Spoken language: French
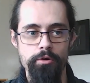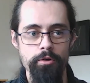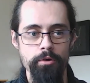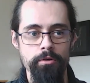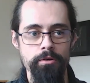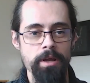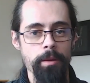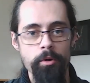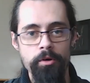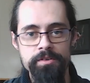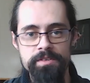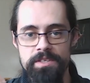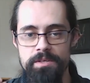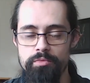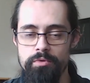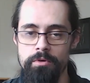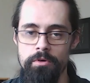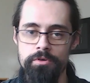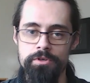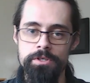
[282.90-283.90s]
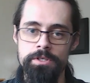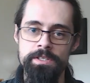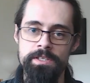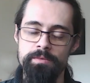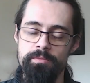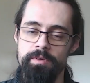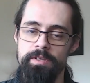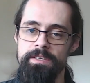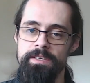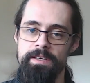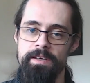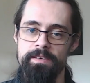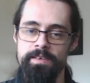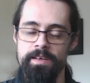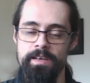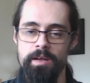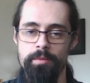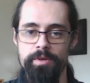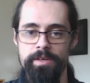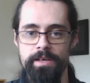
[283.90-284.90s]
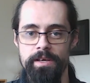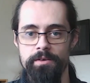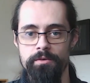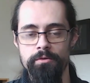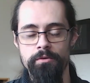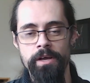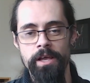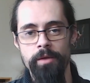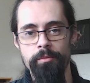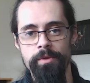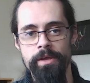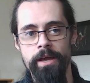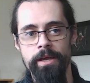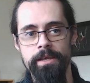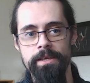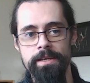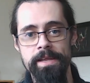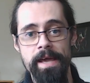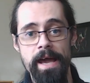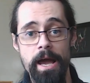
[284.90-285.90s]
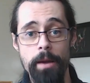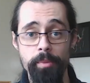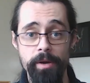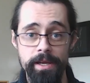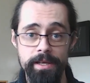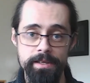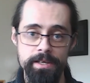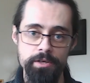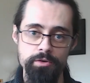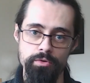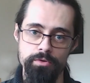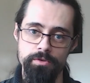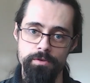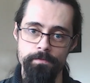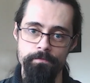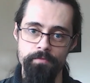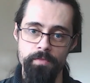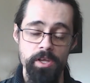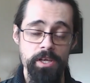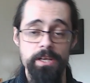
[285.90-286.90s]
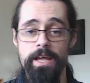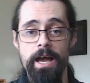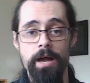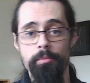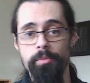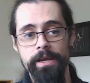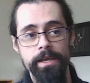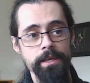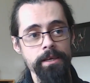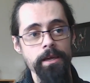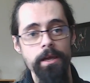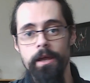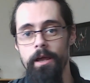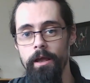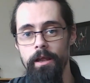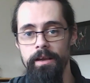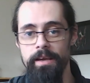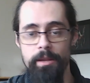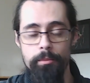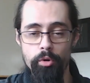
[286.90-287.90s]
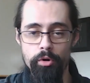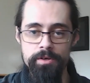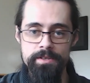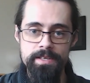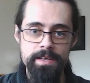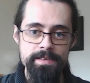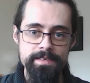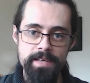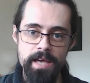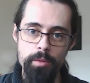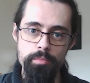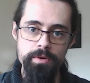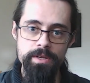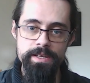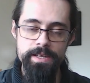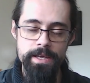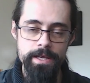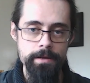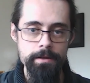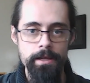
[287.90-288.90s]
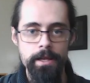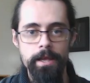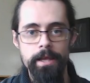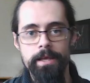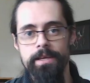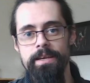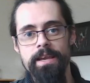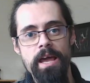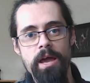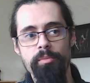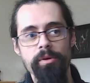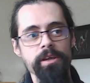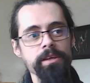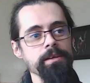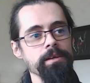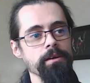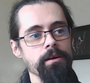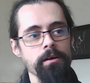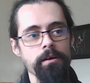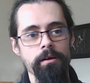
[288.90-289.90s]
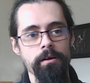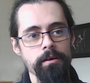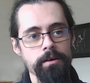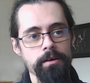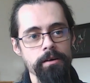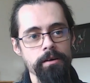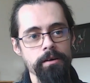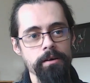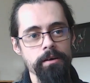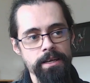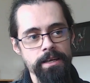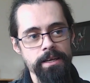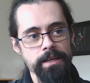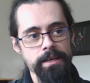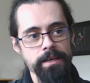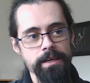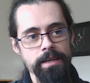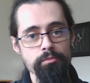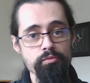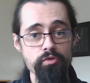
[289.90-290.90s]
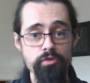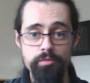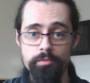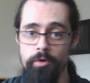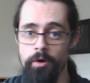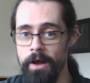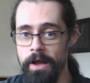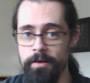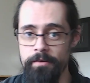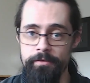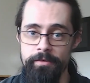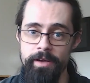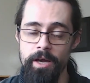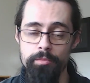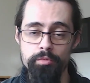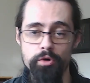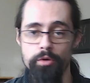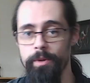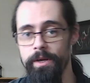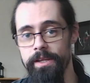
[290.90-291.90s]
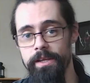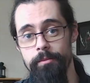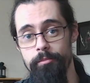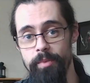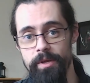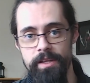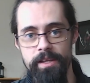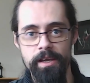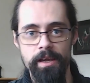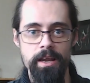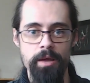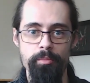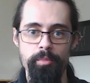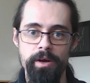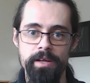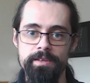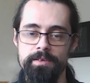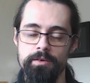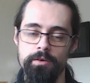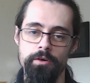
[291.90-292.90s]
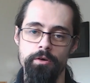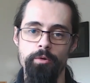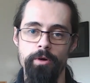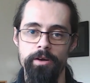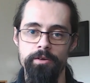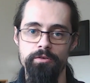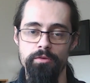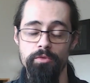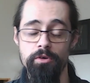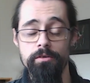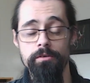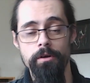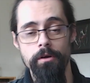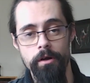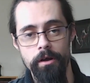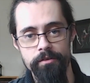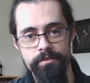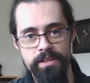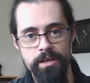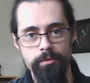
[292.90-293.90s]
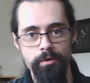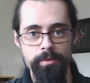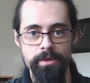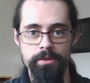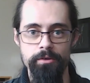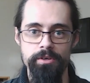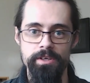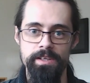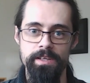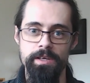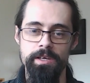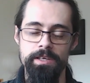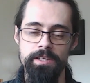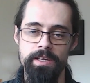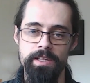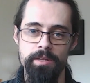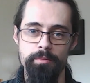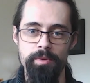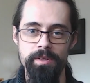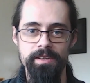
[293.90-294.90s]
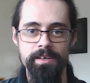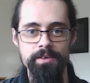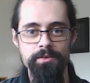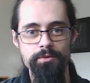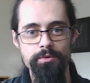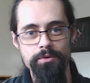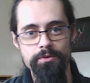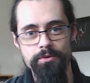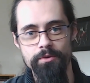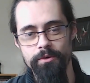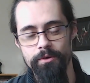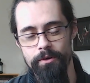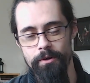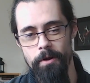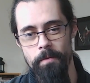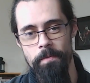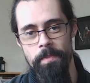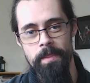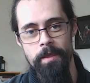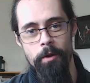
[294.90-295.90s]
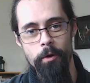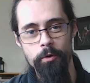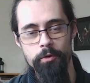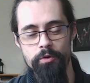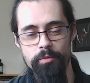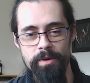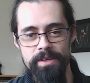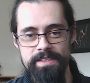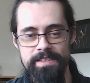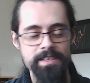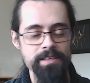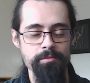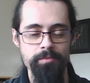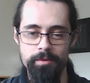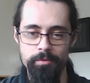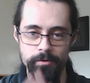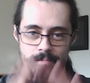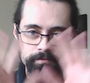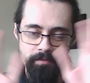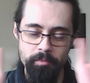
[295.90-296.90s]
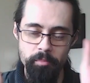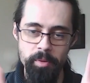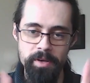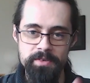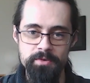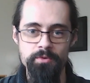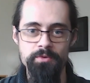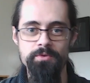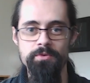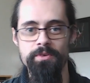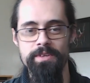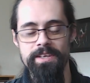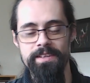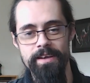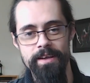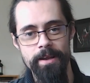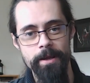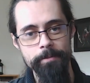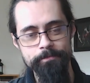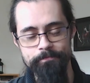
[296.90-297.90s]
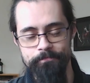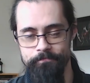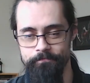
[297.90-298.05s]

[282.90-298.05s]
l'apprenti boulanger qui, met, qui essaye l'application, eh bien, il ait appris des choses. Il a appris les process à appliquer, il a appris les, mouvements à faire pour pétrir la pâte correctement. Alors évidemment, maintenant, il y a des, pétrisseuses automatiques, mais bon, passons ce détail-là